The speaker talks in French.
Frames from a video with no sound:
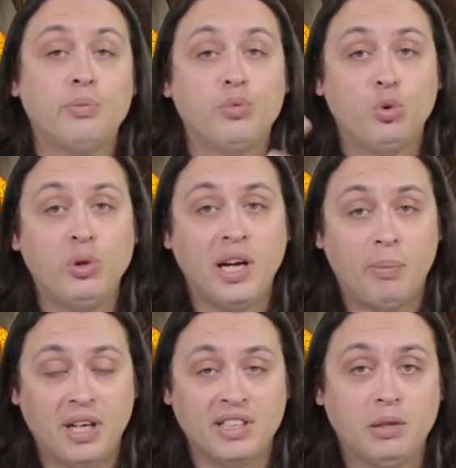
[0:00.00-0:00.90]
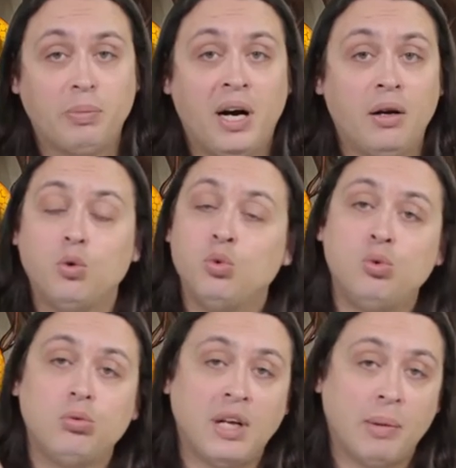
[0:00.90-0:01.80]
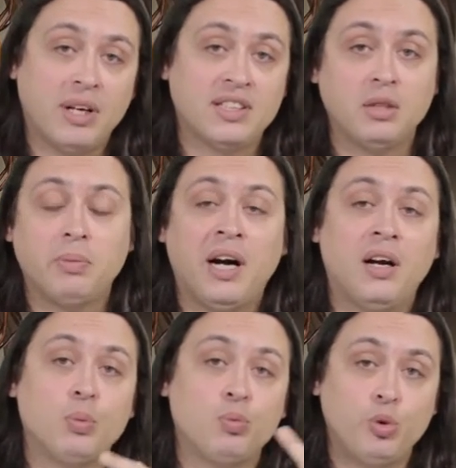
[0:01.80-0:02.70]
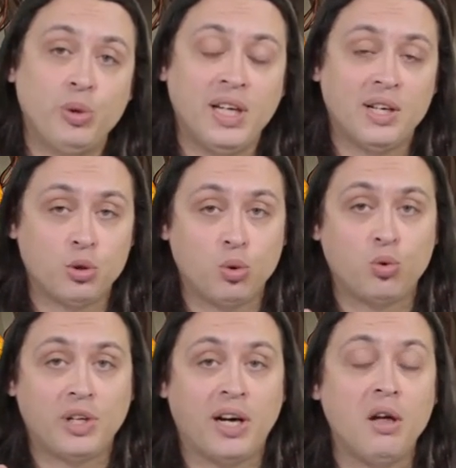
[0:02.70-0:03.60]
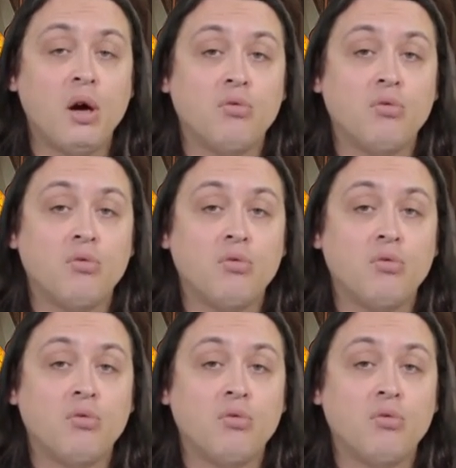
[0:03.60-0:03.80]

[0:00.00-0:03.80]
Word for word: puis la principale, ou la principale, puis la secondaire.